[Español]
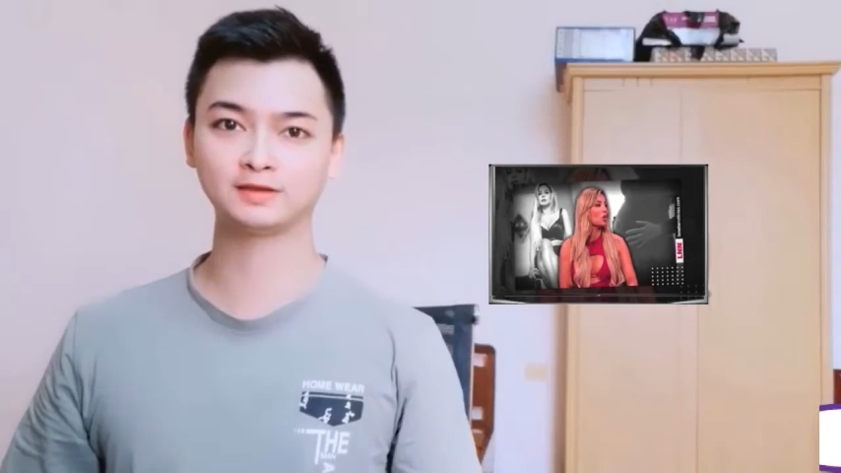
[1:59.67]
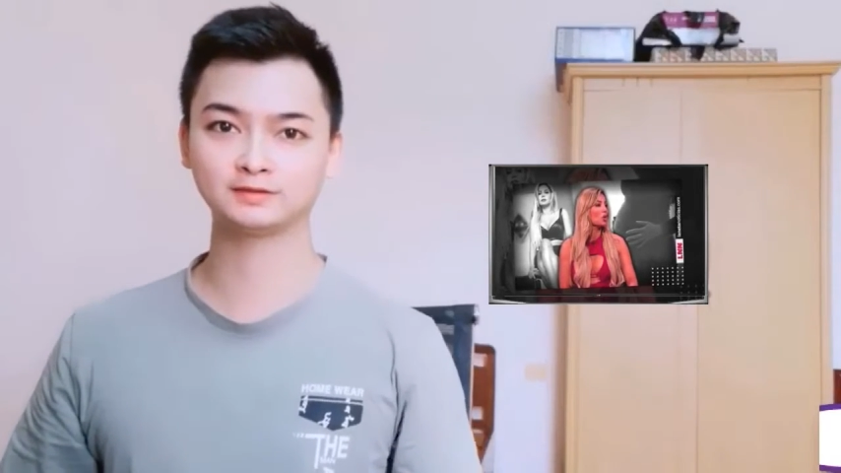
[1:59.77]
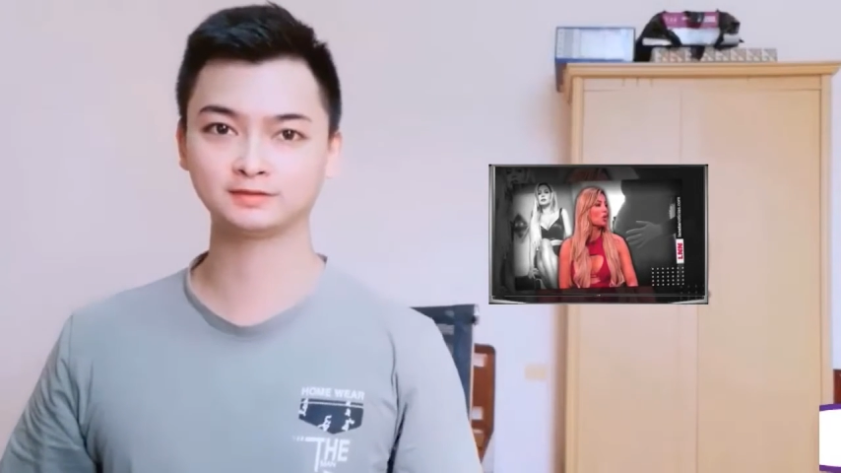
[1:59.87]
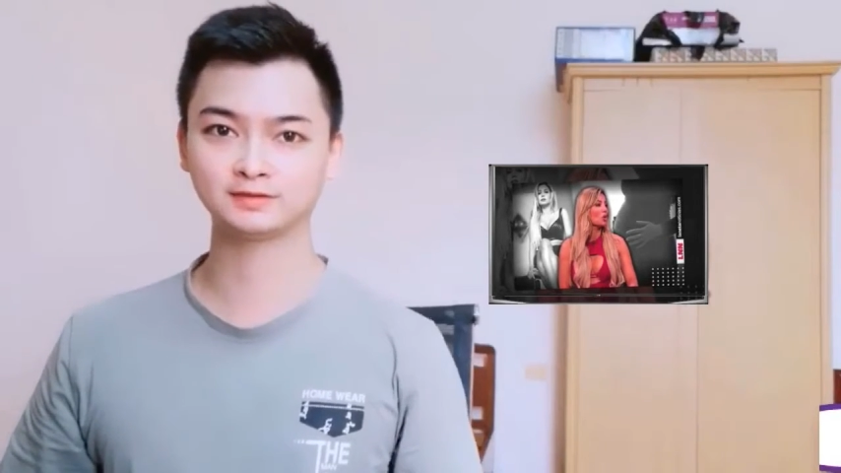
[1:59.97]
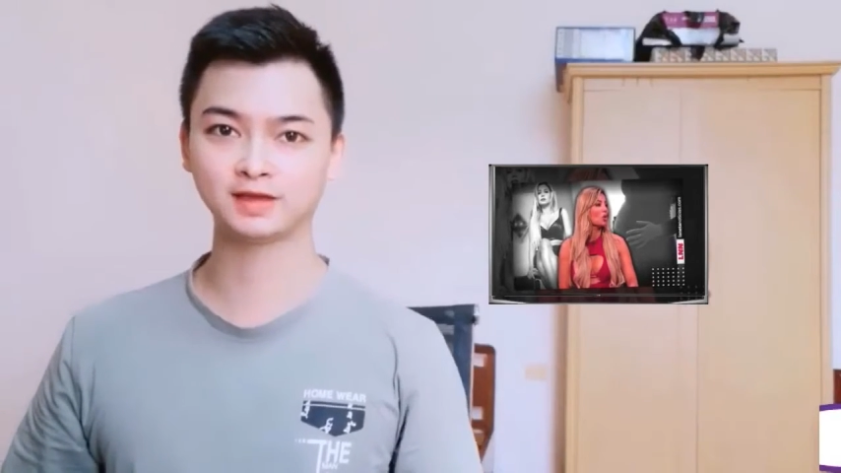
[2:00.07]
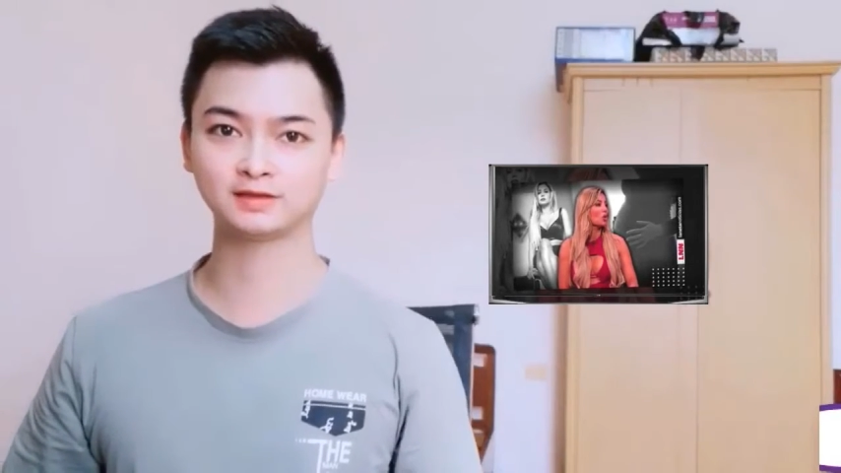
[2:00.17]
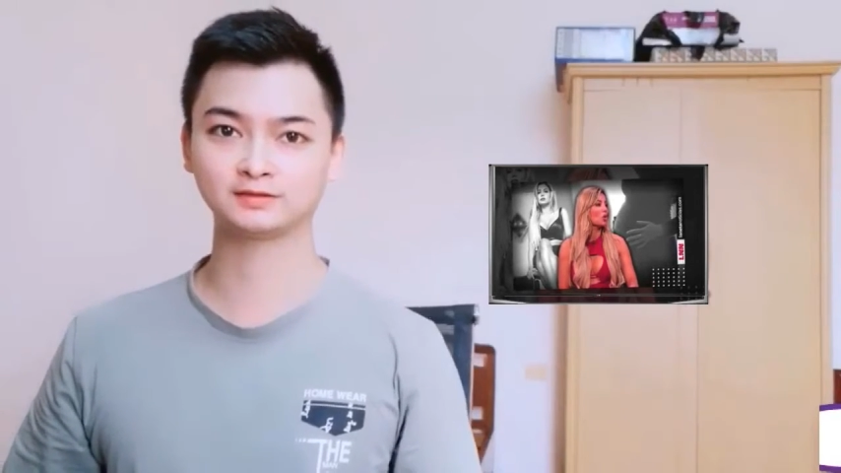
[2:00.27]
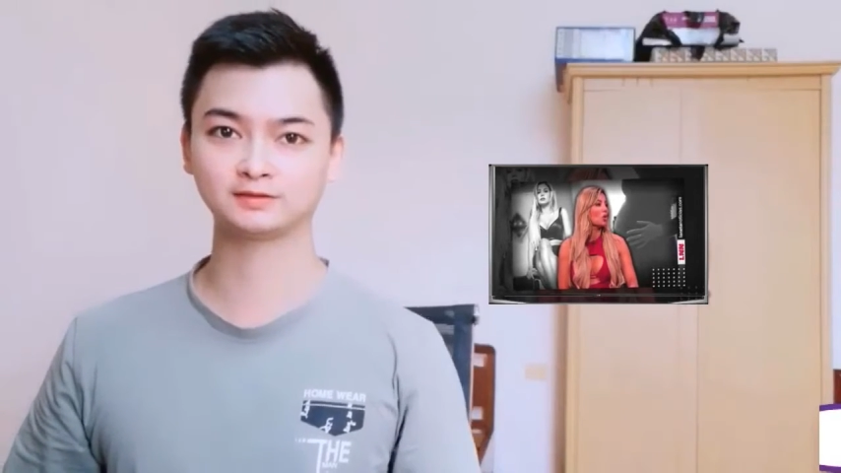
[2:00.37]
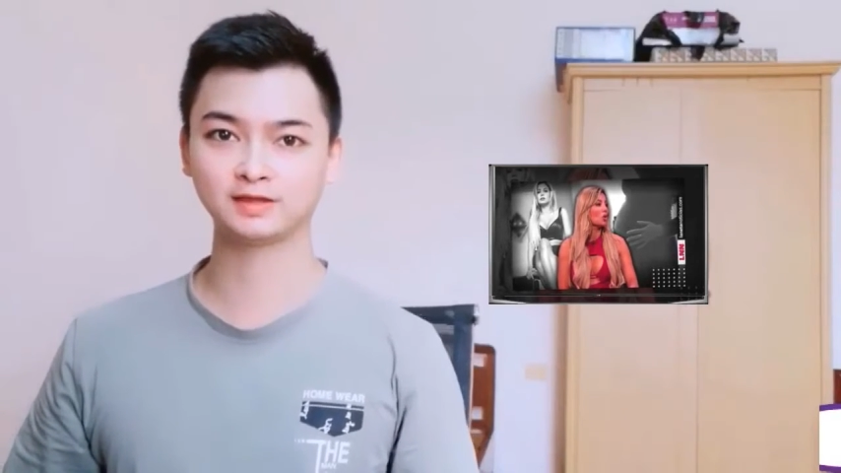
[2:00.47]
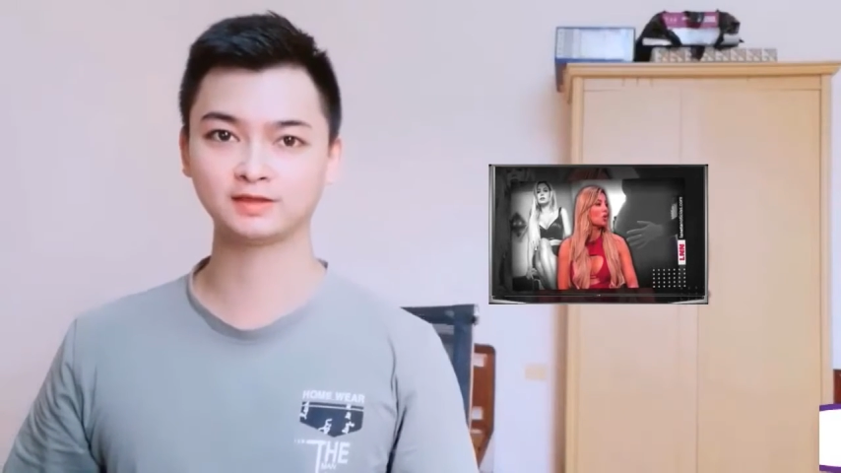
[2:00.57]
momentos de
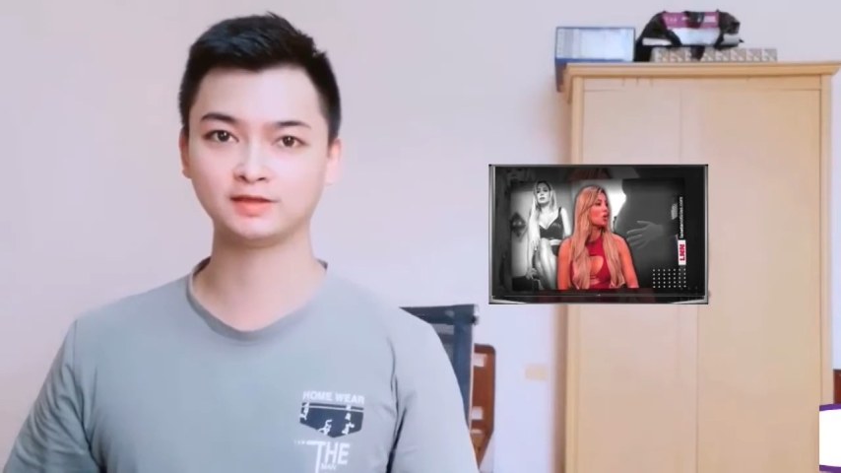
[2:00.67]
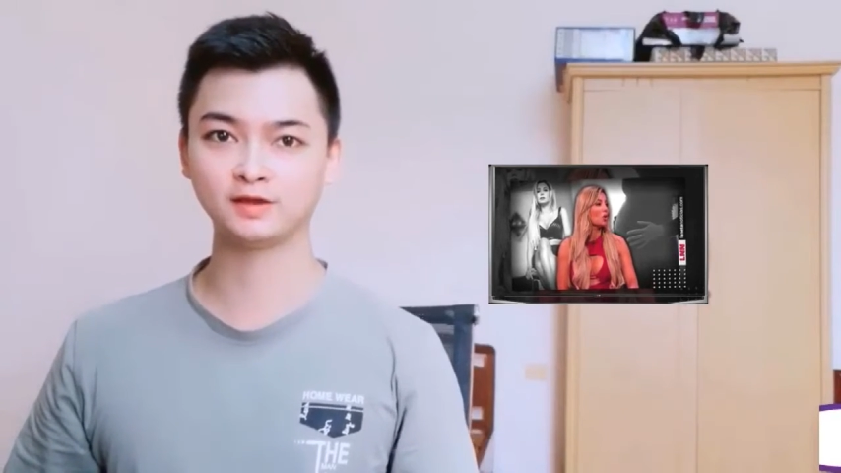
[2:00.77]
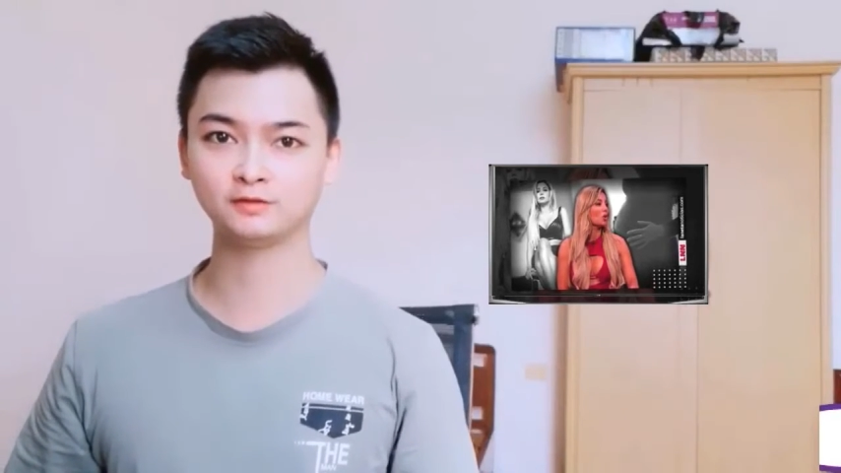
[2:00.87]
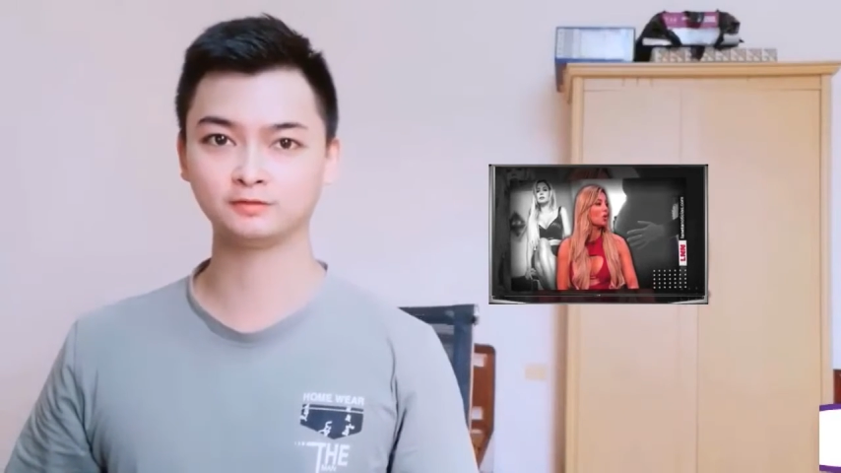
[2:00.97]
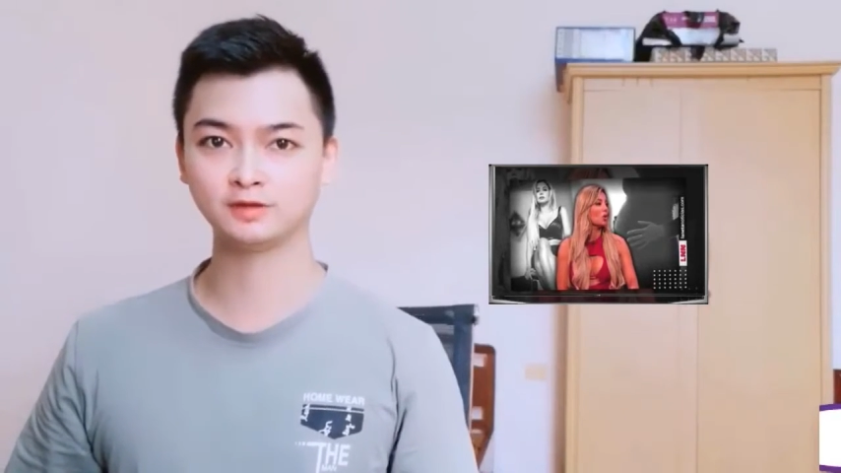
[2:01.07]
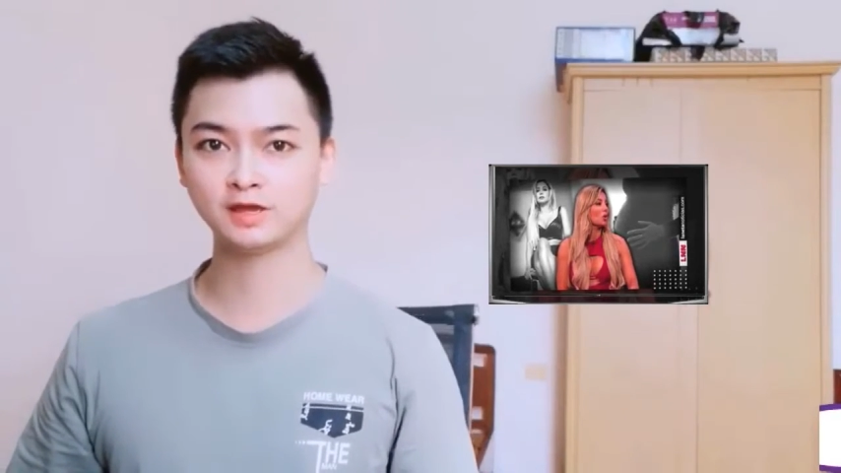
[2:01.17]
depresión,